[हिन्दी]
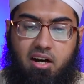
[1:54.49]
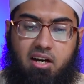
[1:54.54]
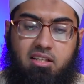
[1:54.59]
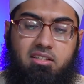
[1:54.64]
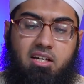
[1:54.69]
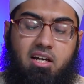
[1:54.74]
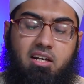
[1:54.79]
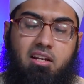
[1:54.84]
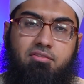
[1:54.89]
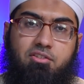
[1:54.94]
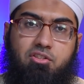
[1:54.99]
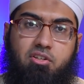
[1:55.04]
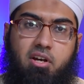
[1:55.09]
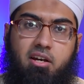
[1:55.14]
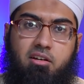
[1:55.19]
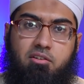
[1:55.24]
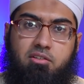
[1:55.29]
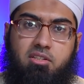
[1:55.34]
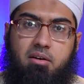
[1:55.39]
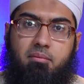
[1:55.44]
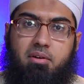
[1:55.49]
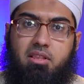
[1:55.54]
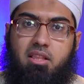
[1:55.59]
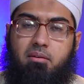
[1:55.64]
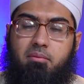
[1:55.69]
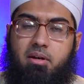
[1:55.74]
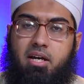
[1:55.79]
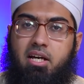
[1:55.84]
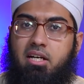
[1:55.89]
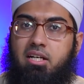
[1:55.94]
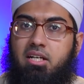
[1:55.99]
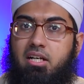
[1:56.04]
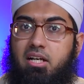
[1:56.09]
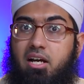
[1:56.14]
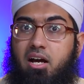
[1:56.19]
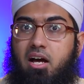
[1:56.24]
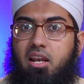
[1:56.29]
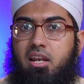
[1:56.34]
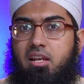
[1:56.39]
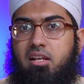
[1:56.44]
गद का लफ्ज़ जो है उसका मतलब है
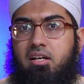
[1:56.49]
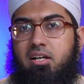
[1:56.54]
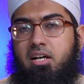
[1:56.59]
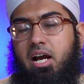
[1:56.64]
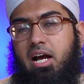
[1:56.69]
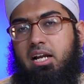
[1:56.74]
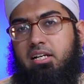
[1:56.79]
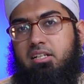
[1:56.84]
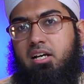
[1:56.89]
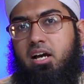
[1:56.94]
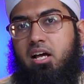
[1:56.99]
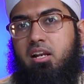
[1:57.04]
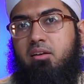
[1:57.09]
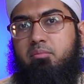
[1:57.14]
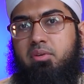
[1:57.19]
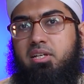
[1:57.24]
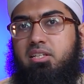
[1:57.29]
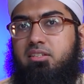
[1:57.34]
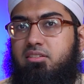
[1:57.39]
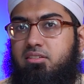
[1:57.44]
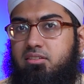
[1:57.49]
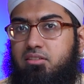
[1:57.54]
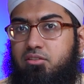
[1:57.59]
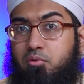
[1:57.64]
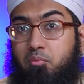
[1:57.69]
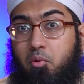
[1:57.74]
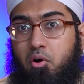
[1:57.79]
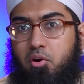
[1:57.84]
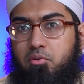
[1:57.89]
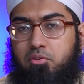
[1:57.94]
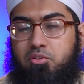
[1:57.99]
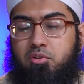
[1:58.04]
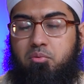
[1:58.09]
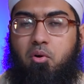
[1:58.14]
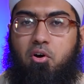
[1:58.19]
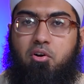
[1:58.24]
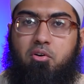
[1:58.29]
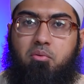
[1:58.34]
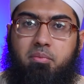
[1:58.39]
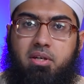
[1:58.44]
kal and kal means tomorrow
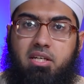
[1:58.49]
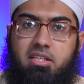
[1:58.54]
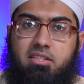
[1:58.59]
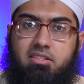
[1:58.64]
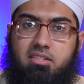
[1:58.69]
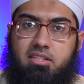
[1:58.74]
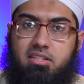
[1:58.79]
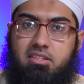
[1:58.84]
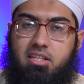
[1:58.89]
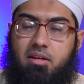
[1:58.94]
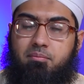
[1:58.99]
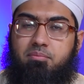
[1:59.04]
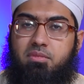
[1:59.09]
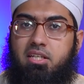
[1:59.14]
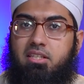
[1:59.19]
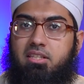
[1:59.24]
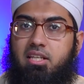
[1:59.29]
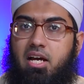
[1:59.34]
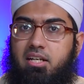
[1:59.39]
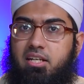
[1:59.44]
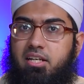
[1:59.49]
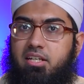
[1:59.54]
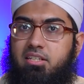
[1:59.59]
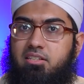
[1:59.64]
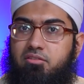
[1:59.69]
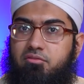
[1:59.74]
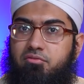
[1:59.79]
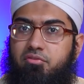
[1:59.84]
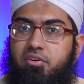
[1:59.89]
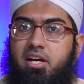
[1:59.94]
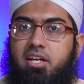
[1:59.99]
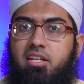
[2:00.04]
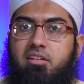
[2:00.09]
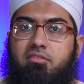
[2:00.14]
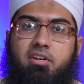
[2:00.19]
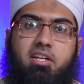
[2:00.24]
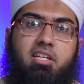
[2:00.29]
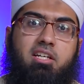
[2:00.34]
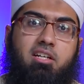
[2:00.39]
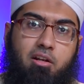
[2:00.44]
tomorrow means something that is very
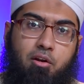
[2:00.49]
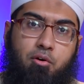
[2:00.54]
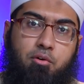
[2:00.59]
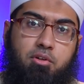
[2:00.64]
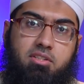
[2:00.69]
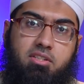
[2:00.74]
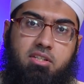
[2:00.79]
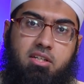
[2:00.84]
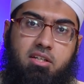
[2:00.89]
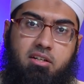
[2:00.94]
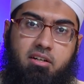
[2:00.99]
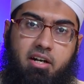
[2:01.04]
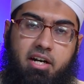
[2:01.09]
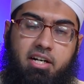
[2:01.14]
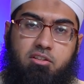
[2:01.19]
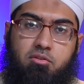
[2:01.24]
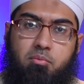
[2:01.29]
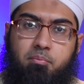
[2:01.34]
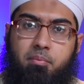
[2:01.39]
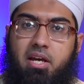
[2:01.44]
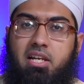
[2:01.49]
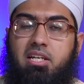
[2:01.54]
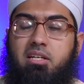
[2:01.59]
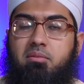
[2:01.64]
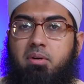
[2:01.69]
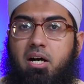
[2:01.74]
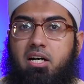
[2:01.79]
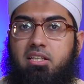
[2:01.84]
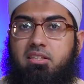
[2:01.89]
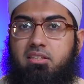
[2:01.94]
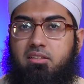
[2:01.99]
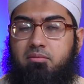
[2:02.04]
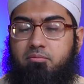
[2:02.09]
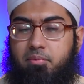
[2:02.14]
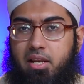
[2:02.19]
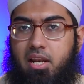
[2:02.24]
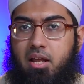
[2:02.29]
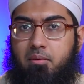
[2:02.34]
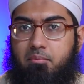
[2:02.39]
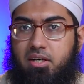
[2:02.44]
very close राइट सो पहली बात
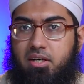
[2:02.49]
पहला